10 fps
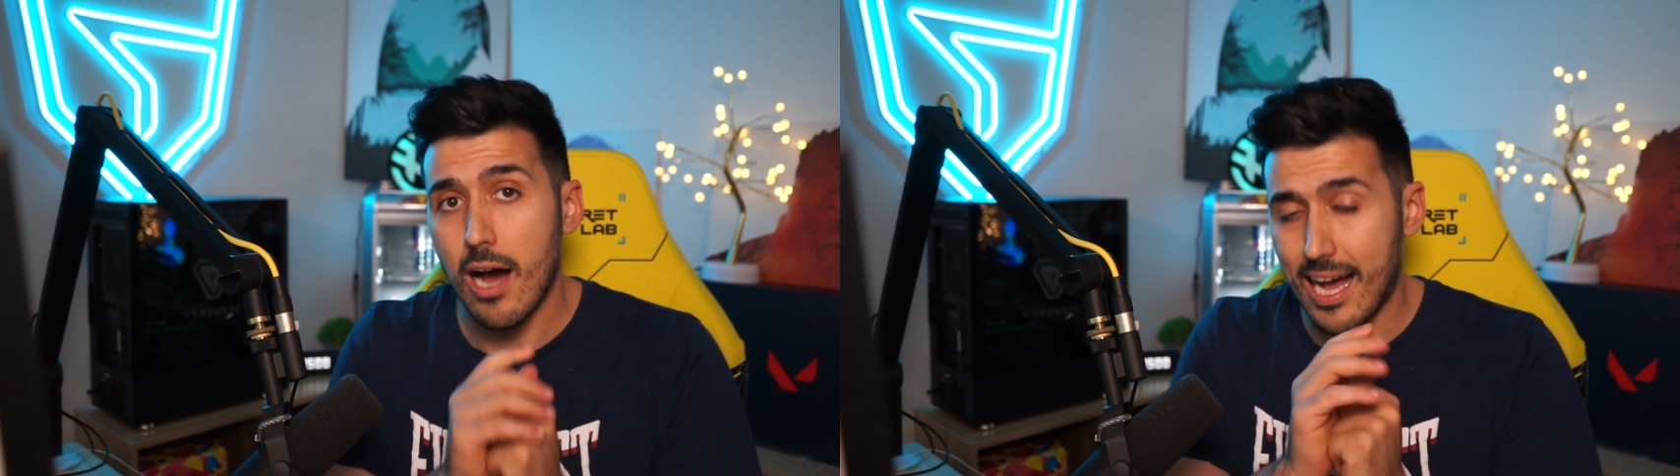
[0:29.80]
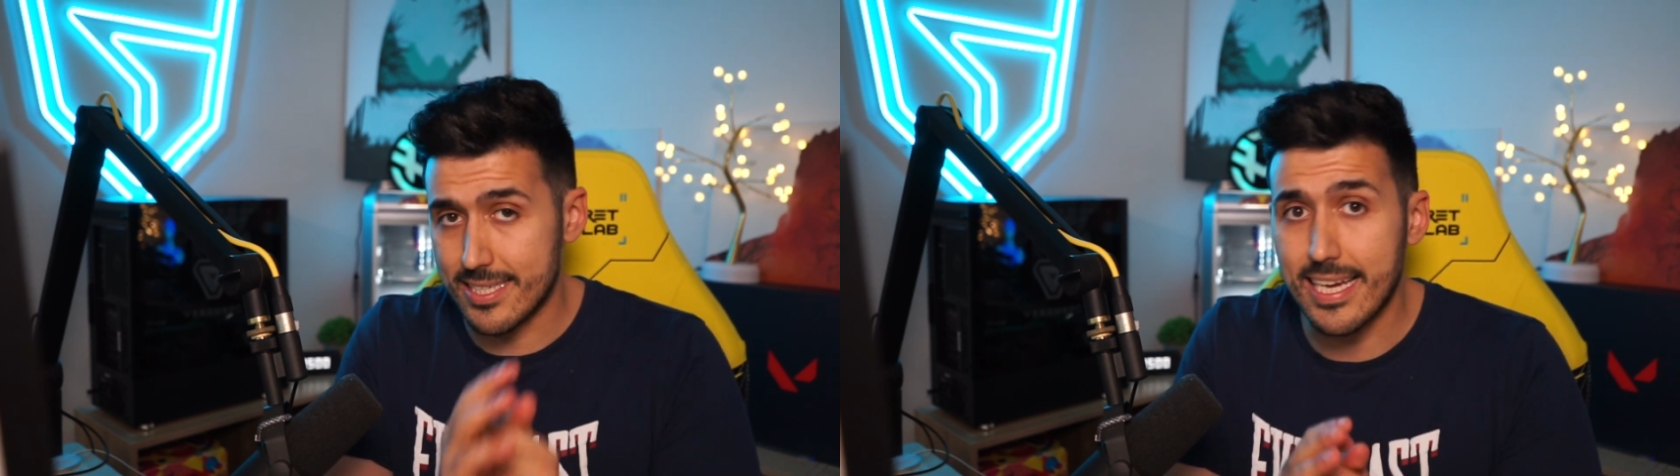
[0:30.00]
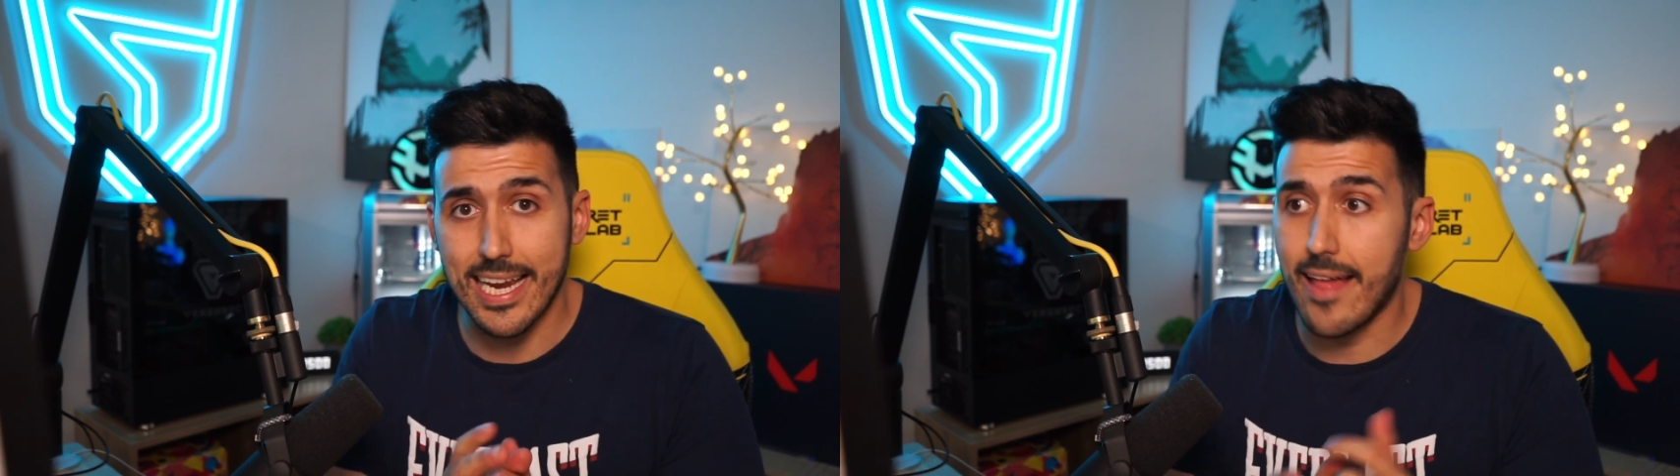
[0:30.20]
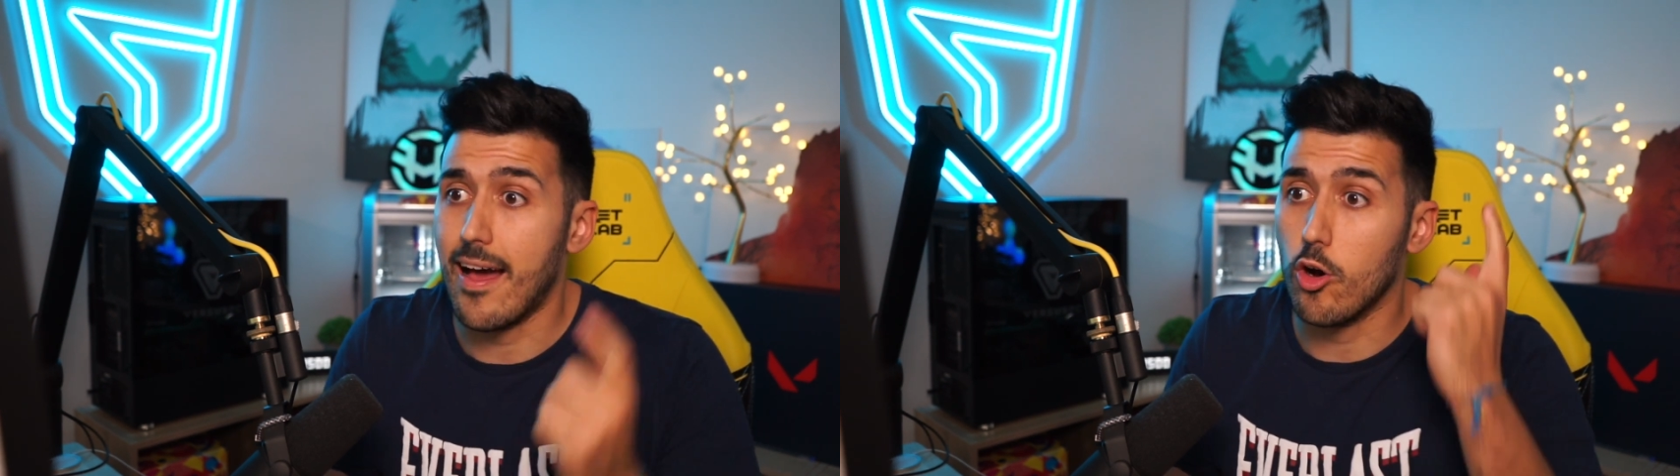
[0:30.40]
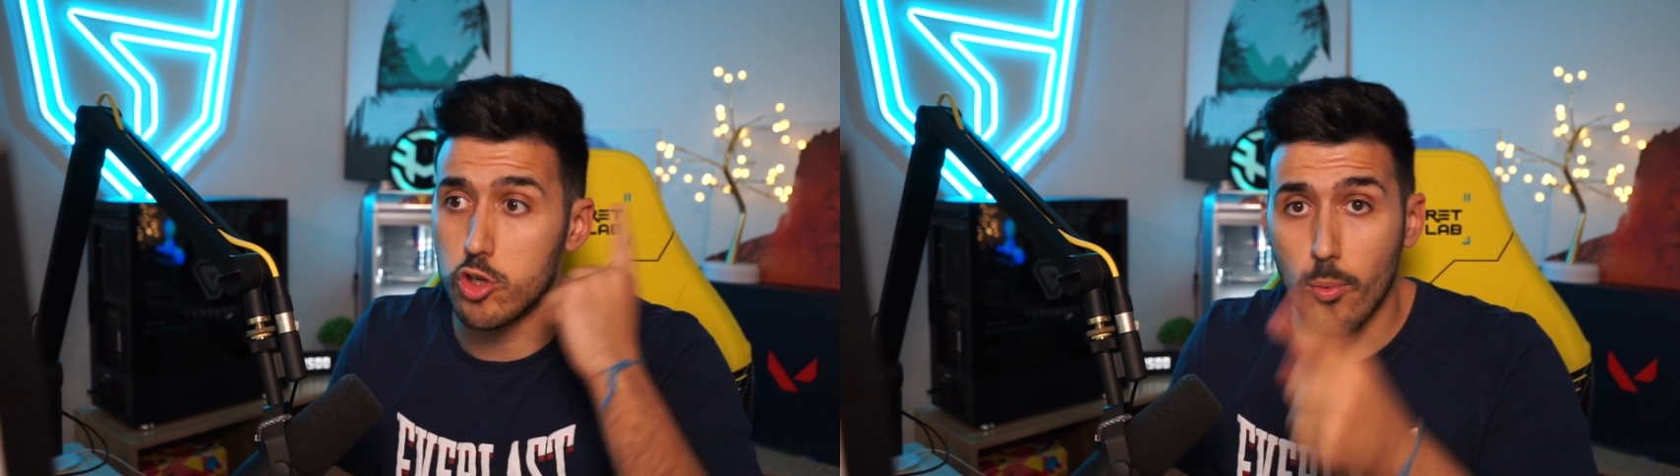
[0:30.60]
Así que
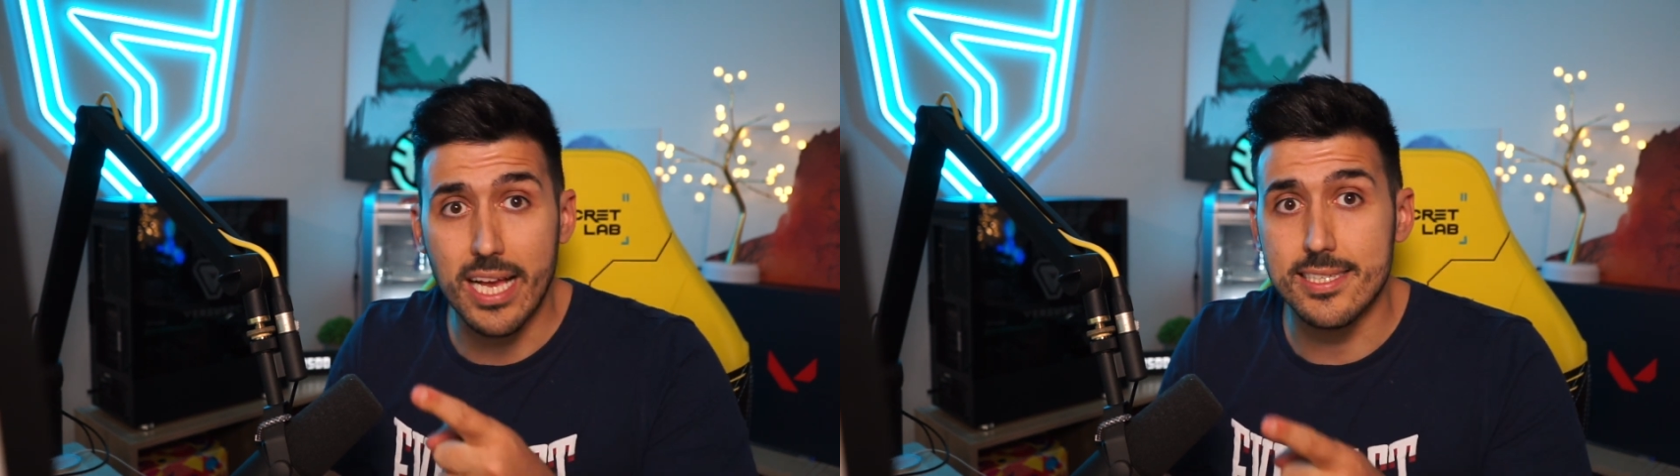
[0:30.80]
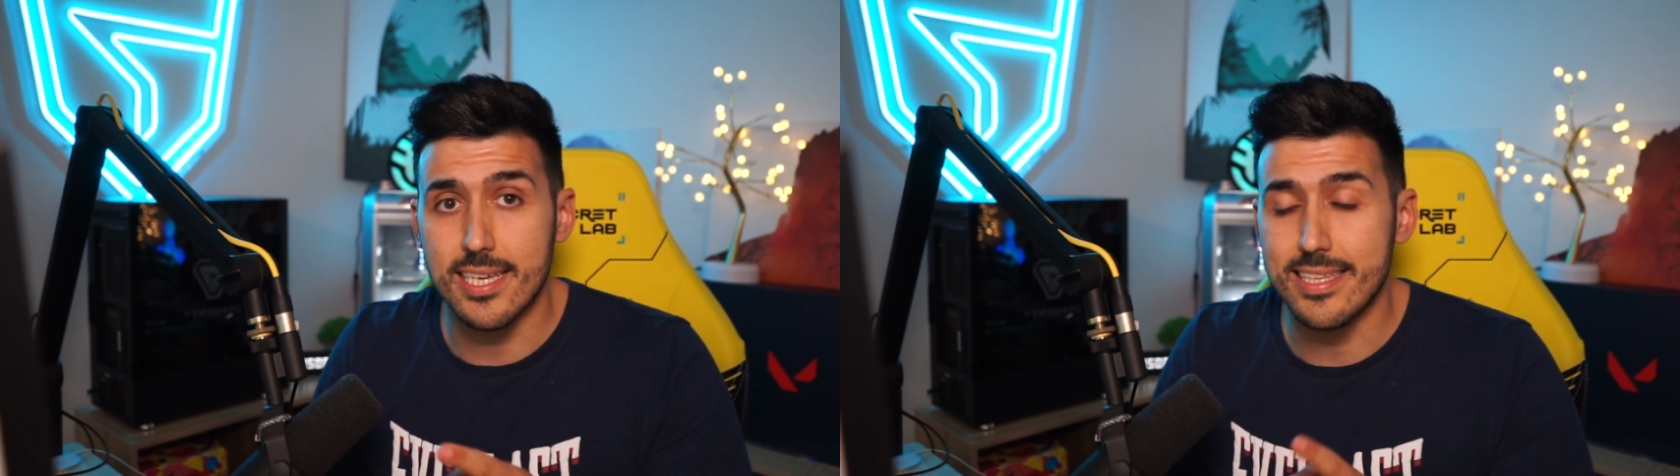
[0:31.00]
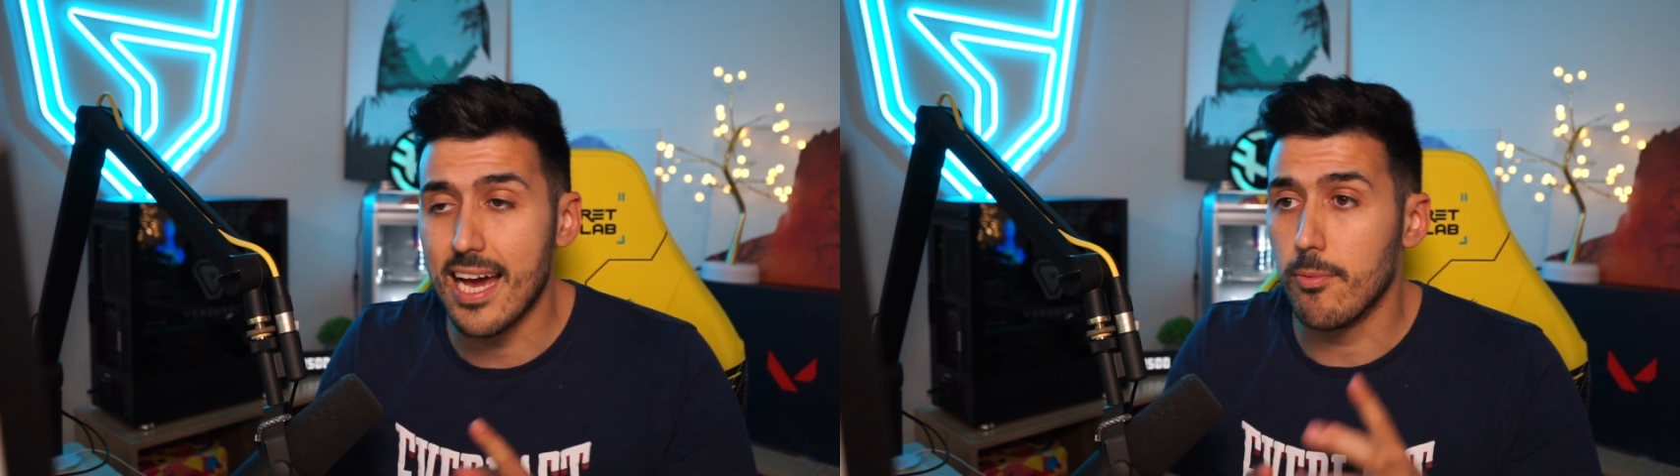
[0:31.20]
nada, os lo voy a enseñar,